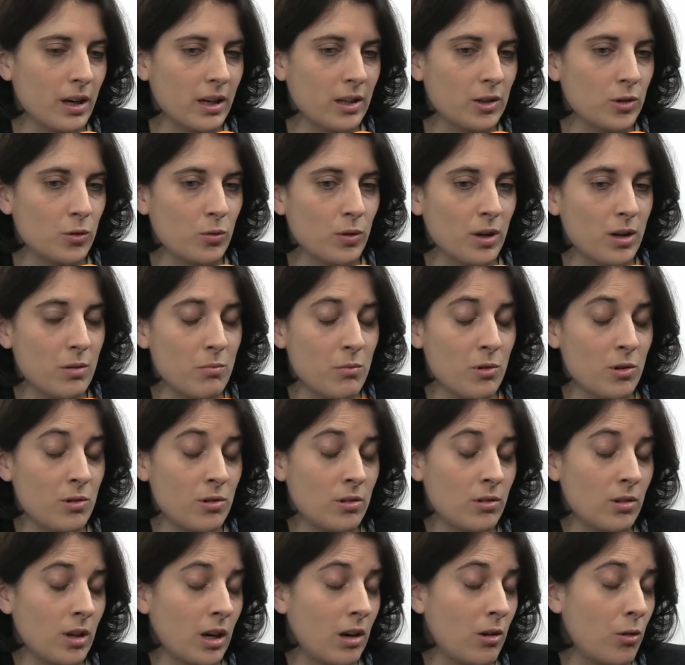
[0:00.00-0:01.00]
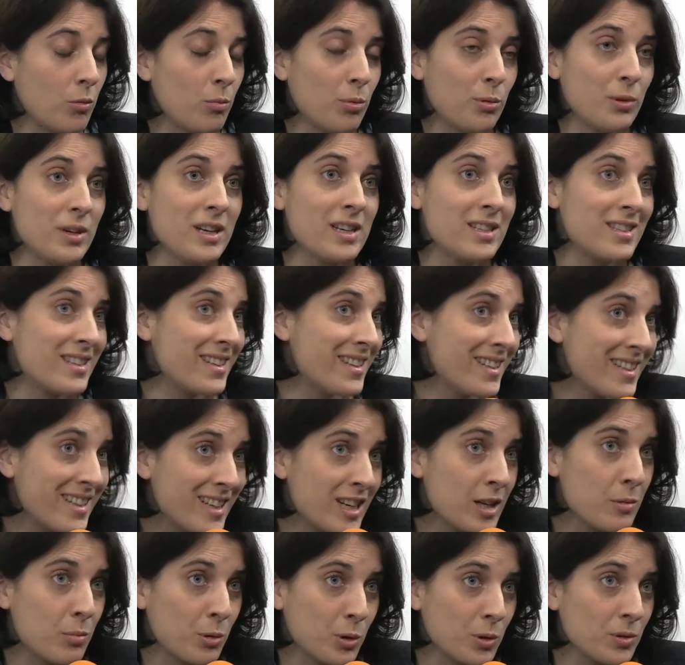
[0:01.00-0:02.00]
actuellement, alors on peut essayer
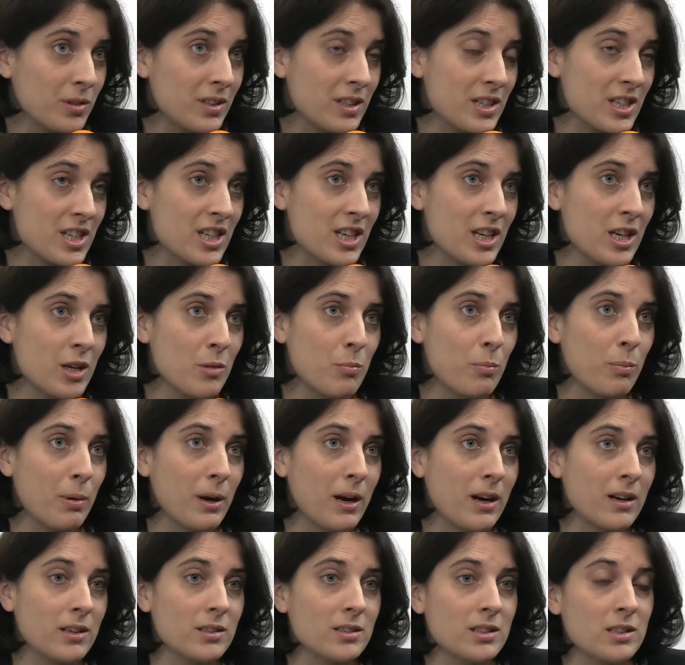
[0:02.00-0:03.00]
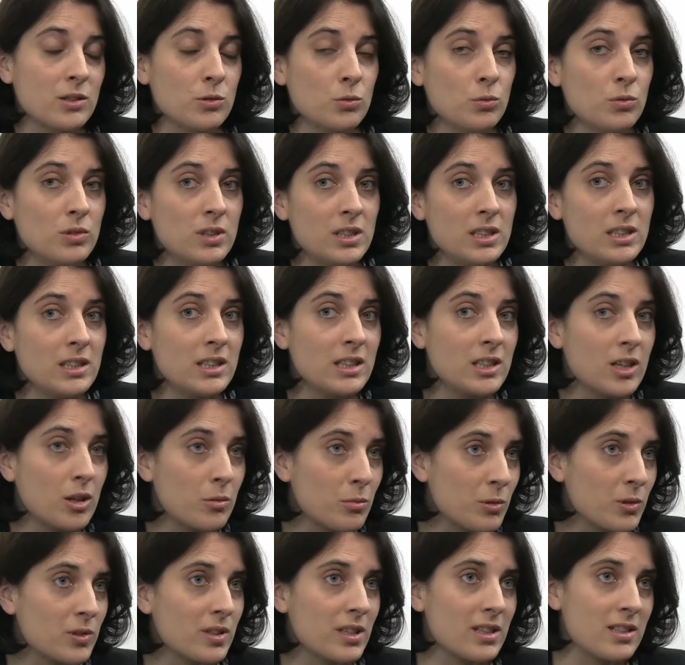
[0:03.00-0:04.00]
de les protéger par ces outils qui
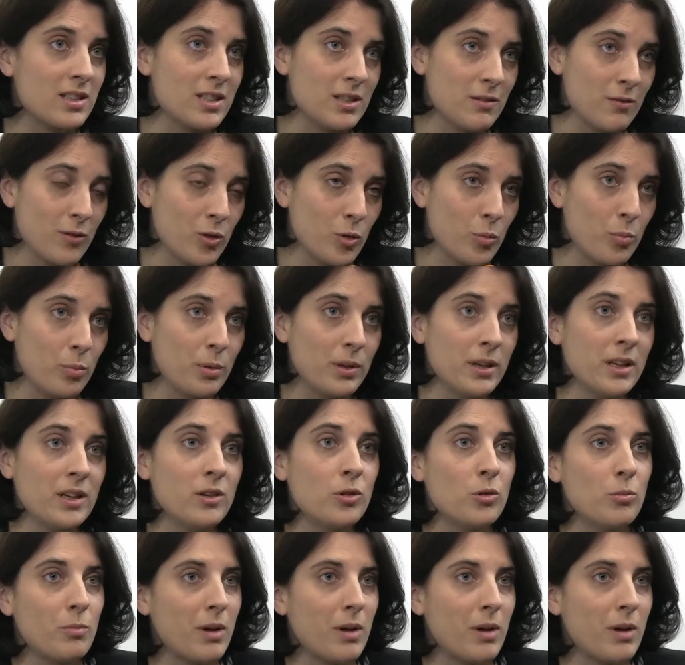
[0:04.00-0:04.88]
commencent à se développer de